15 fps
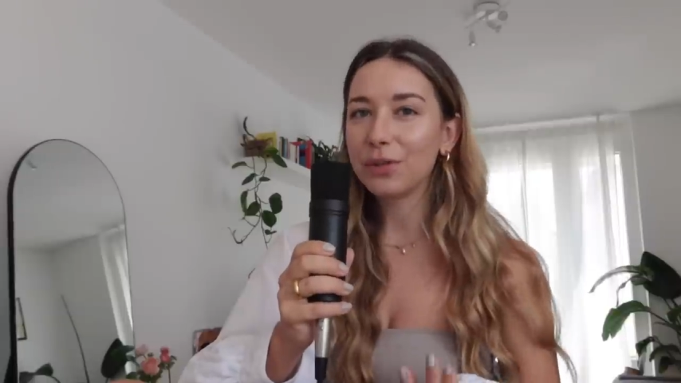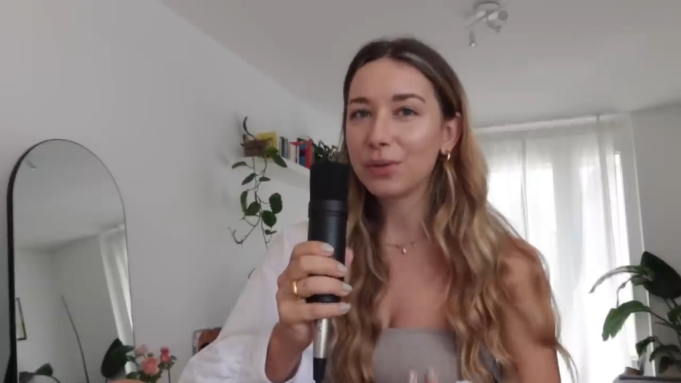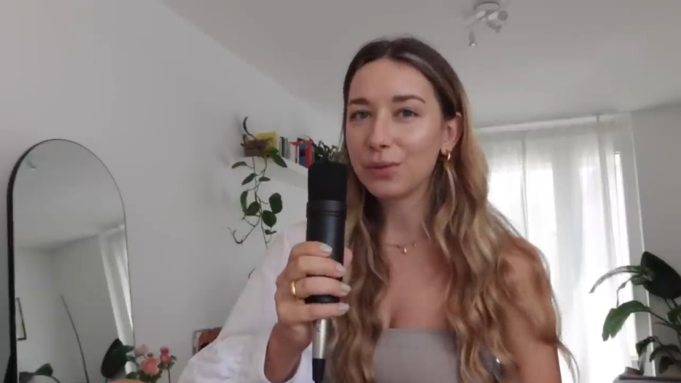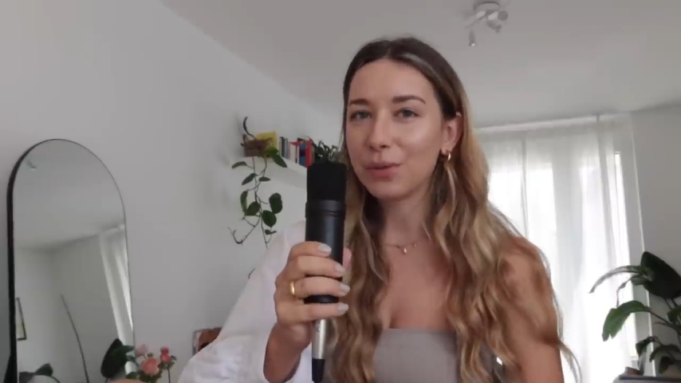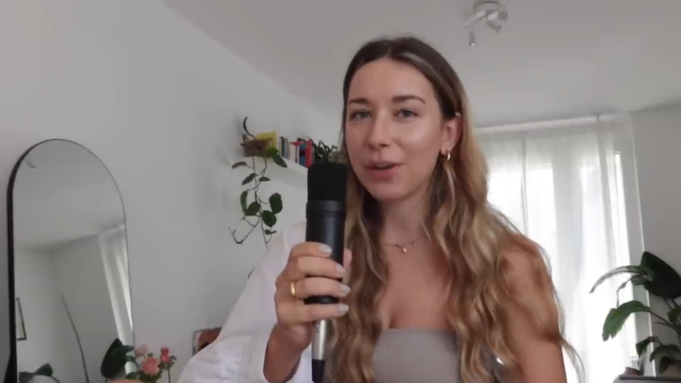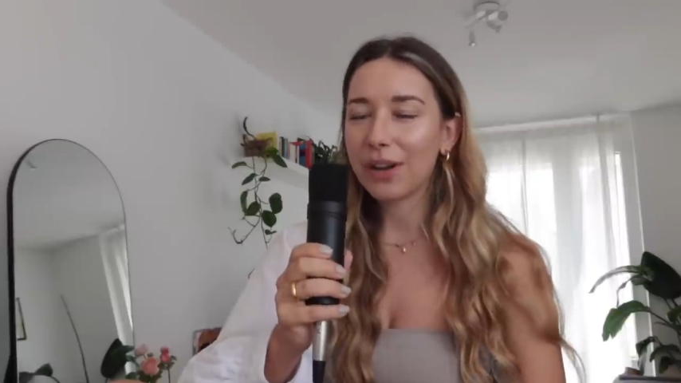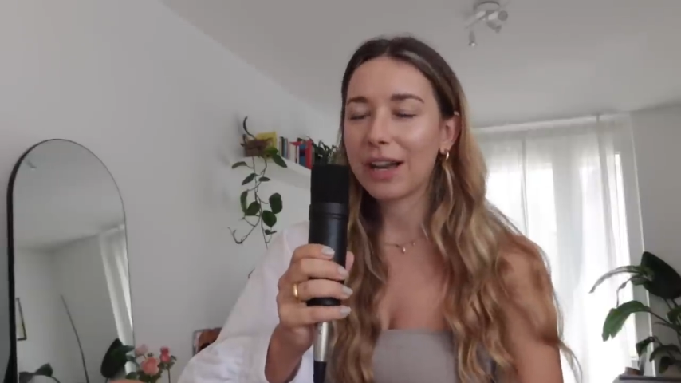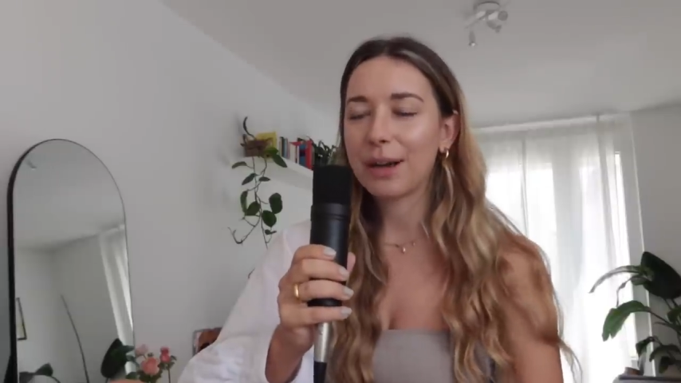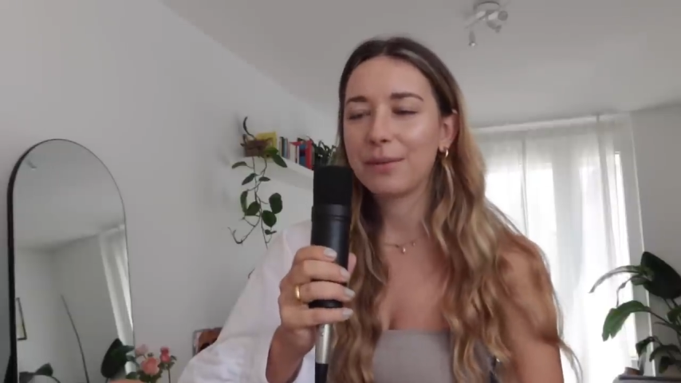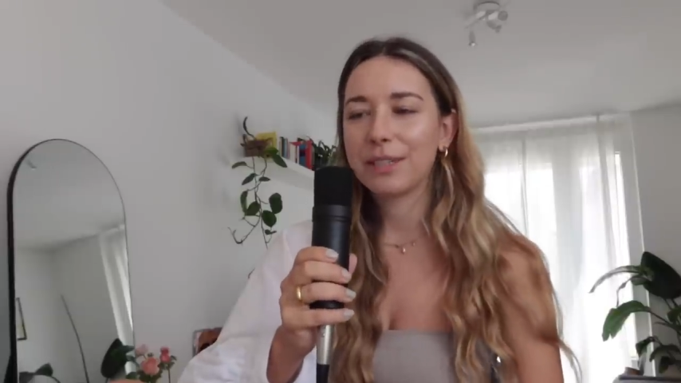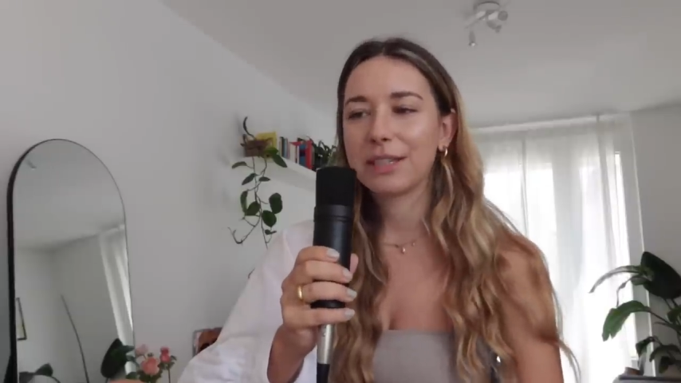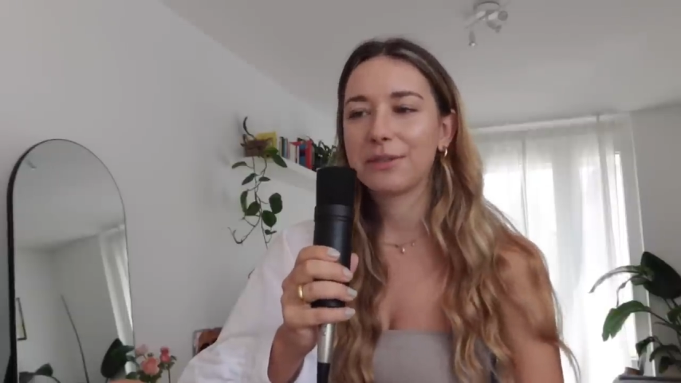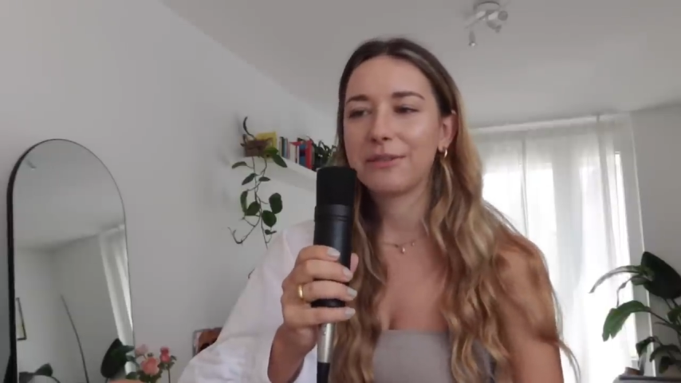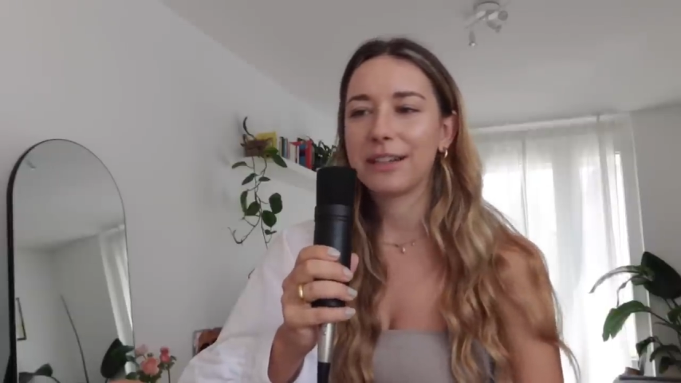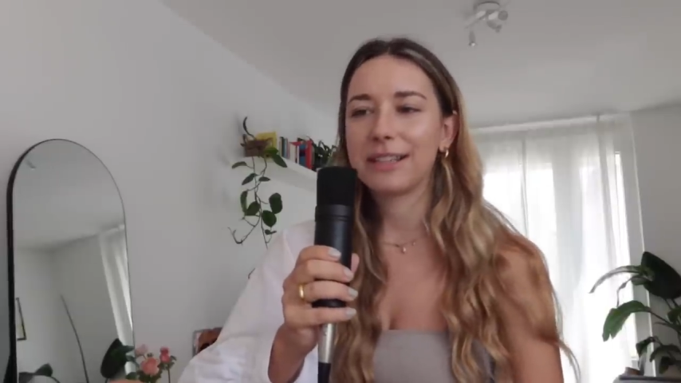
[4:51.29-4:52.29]
New Work habe
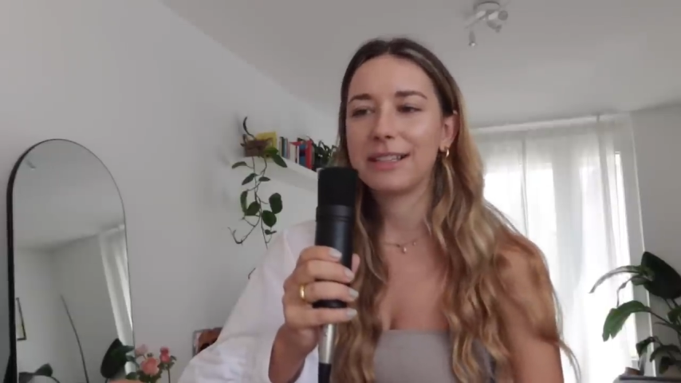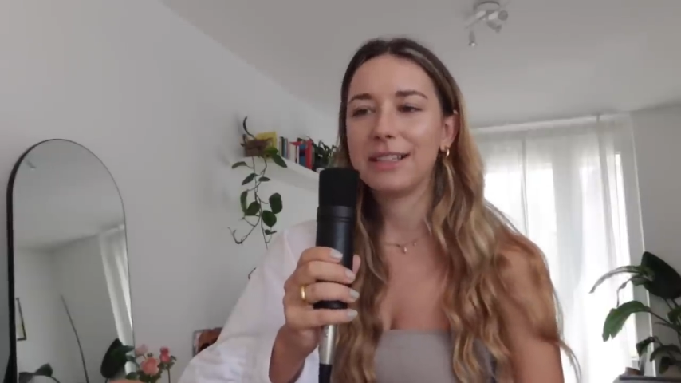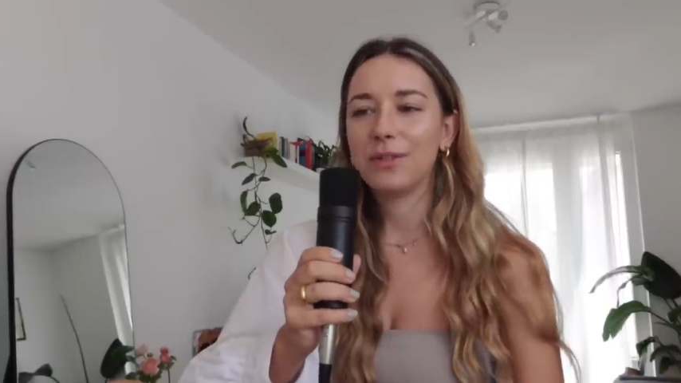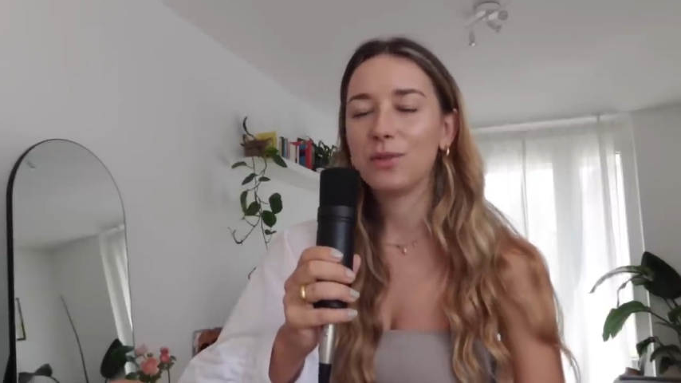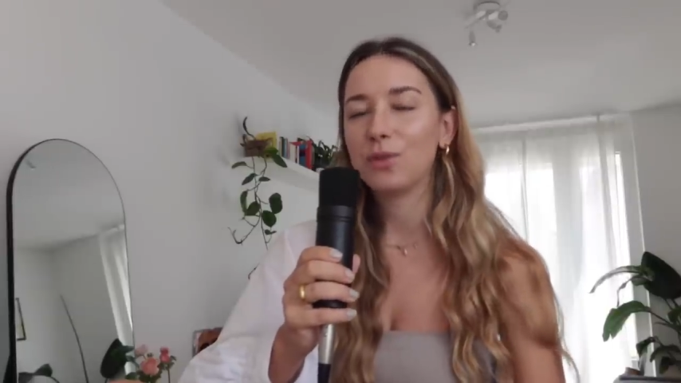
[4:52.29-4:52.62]
ich quasi